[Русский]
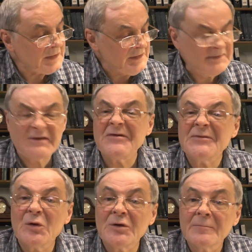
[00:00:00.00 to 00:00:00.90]

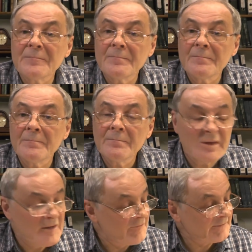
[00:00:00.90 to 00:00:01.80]
68-й
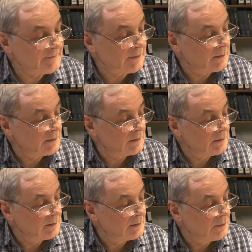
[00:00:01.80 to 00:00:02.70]
ФЗ,
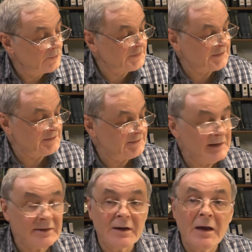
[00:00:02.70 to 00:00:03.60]
о защите
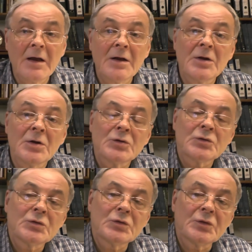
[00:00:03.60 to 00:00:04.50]
населения.
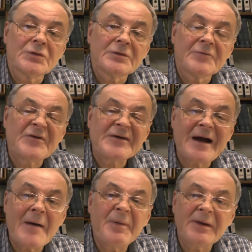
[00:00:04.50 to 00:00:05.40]
То есть в
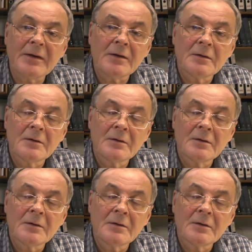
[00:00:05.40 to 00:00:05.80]
шапке